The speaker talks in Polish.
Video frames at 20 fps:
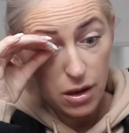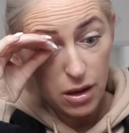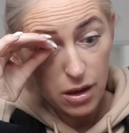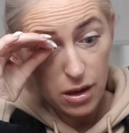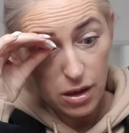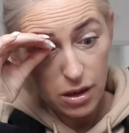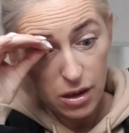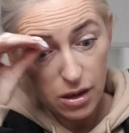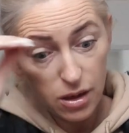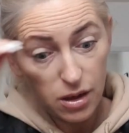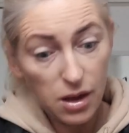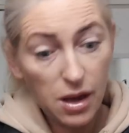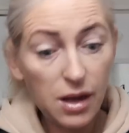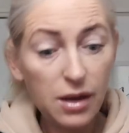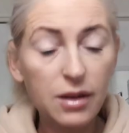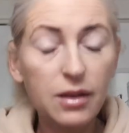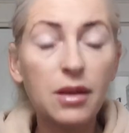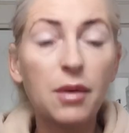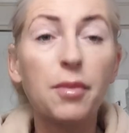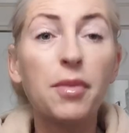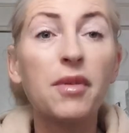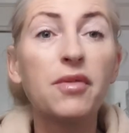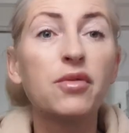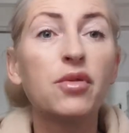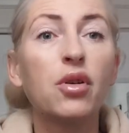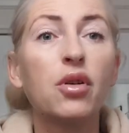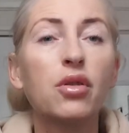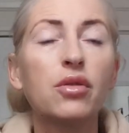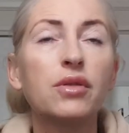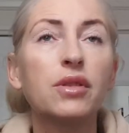E, ale na
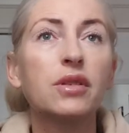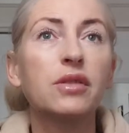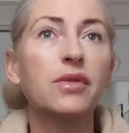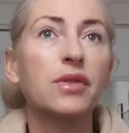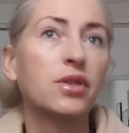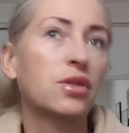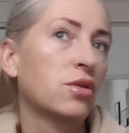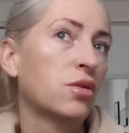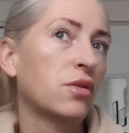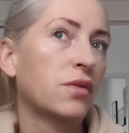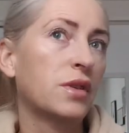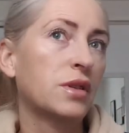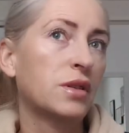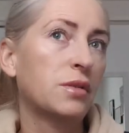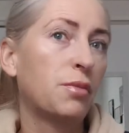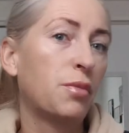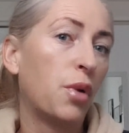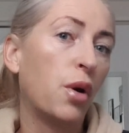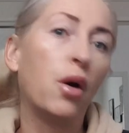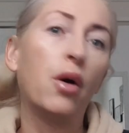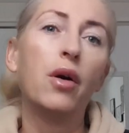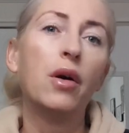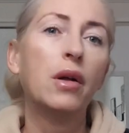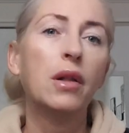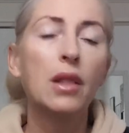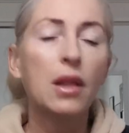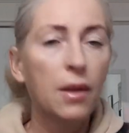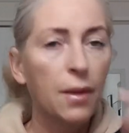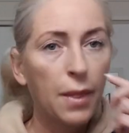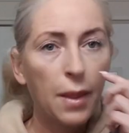pewno odezwę się do Was po.
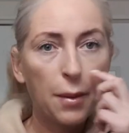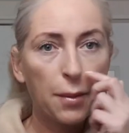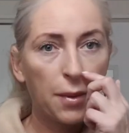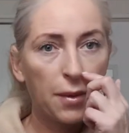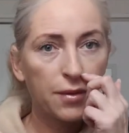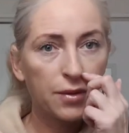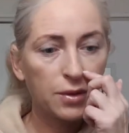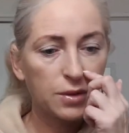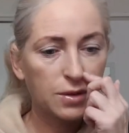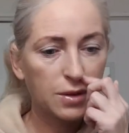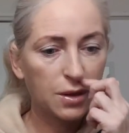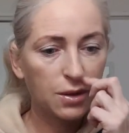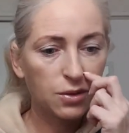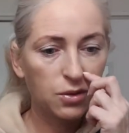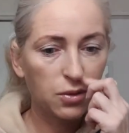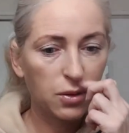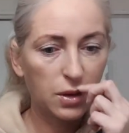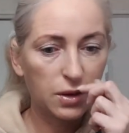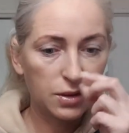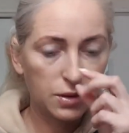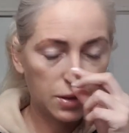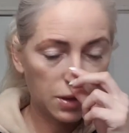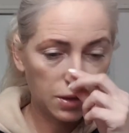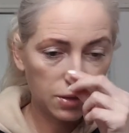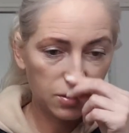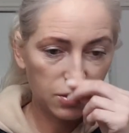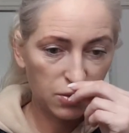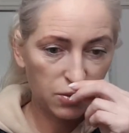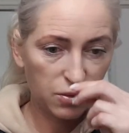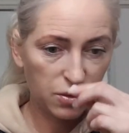Na pewno z
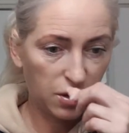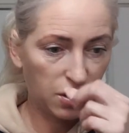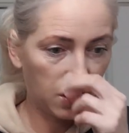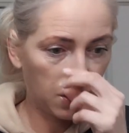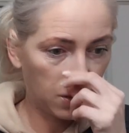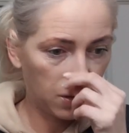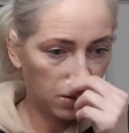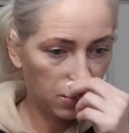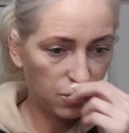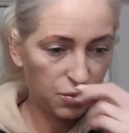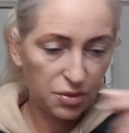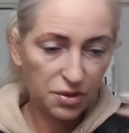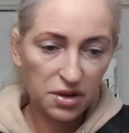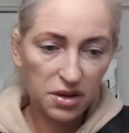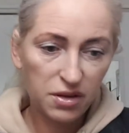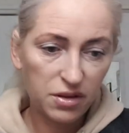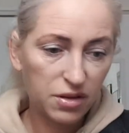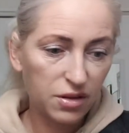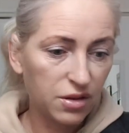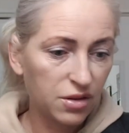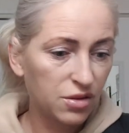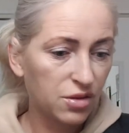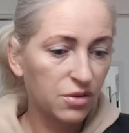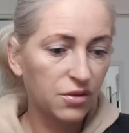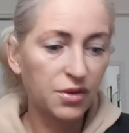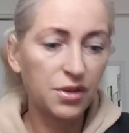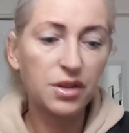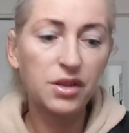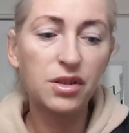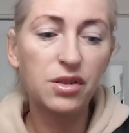aktualizacją i obojętnie,
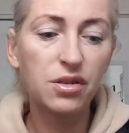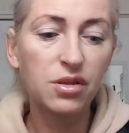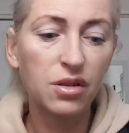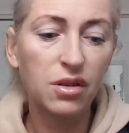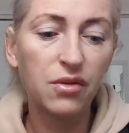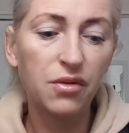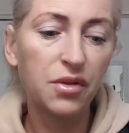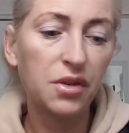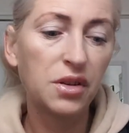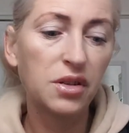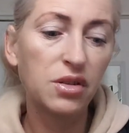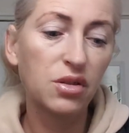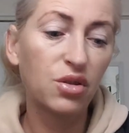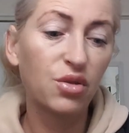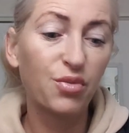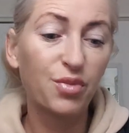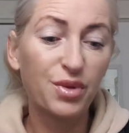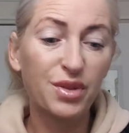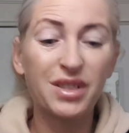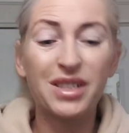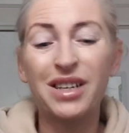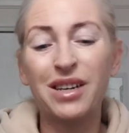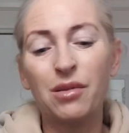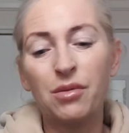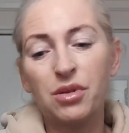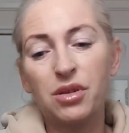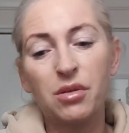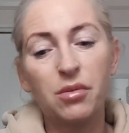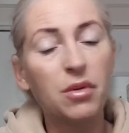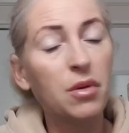czy wyjdzie, czy nie wyjdzie, to
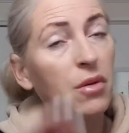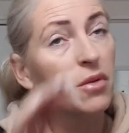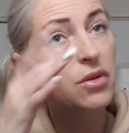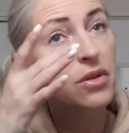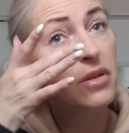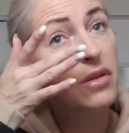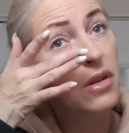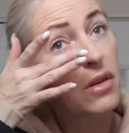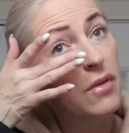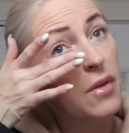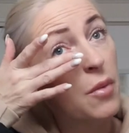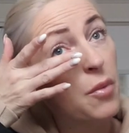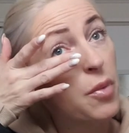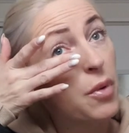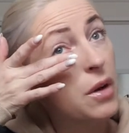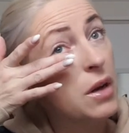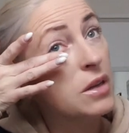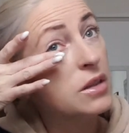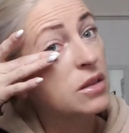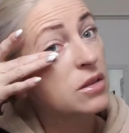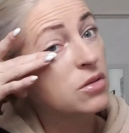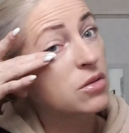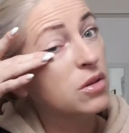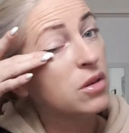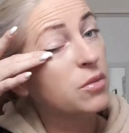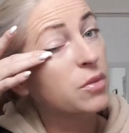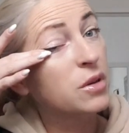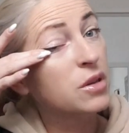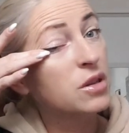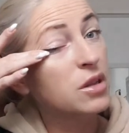postaram się mimo wszystko Wam pokazać, no
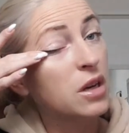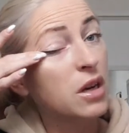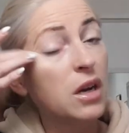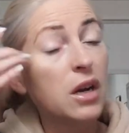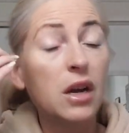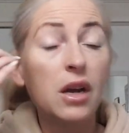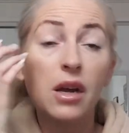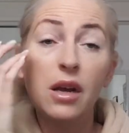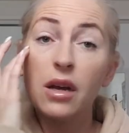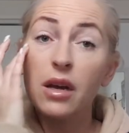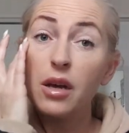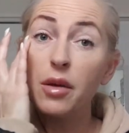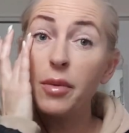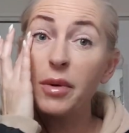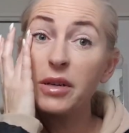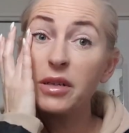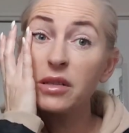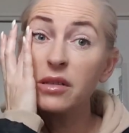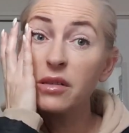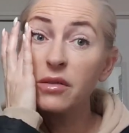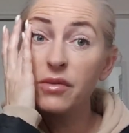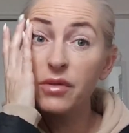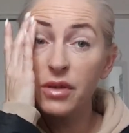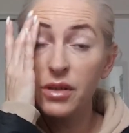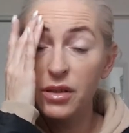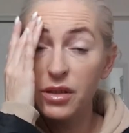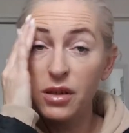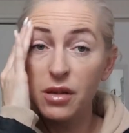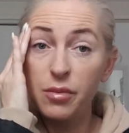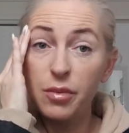chyba, że, chyba, że nie
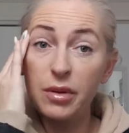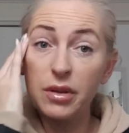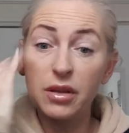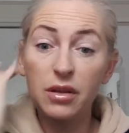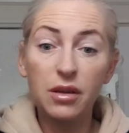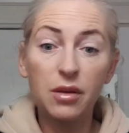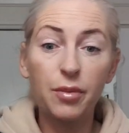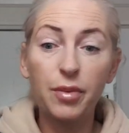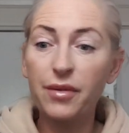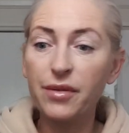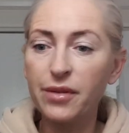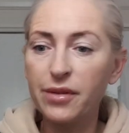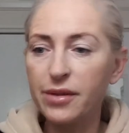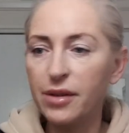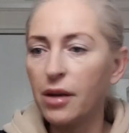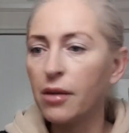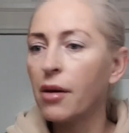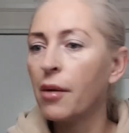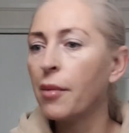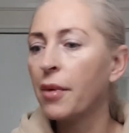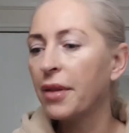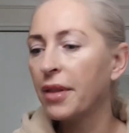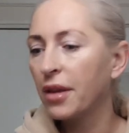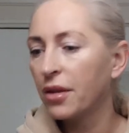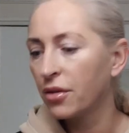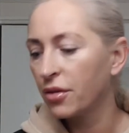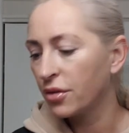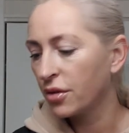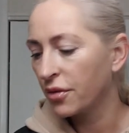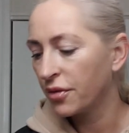wyjdzie i będę naprawdę
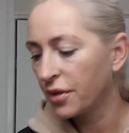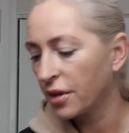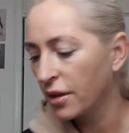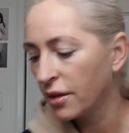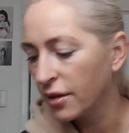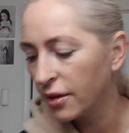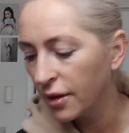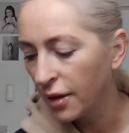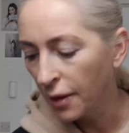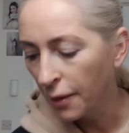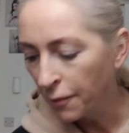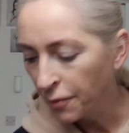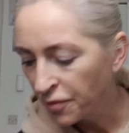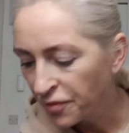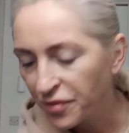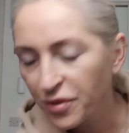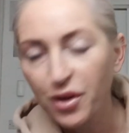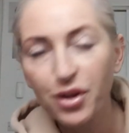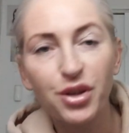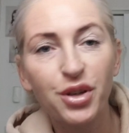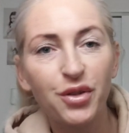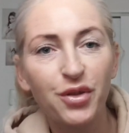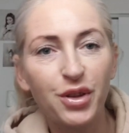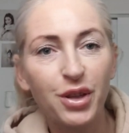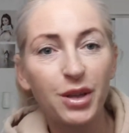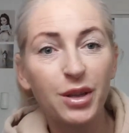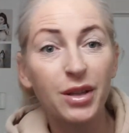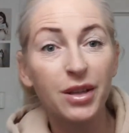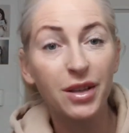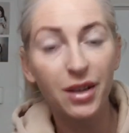załamana, no to wtedy, to się
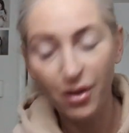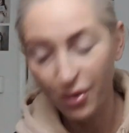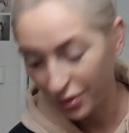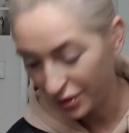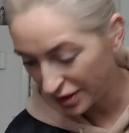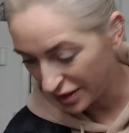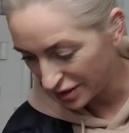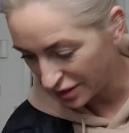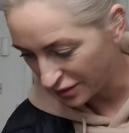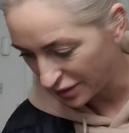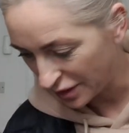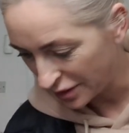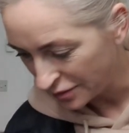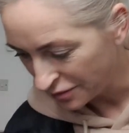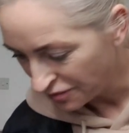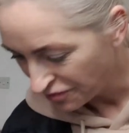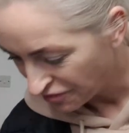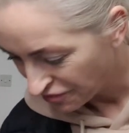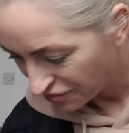wtedy nie odezwę.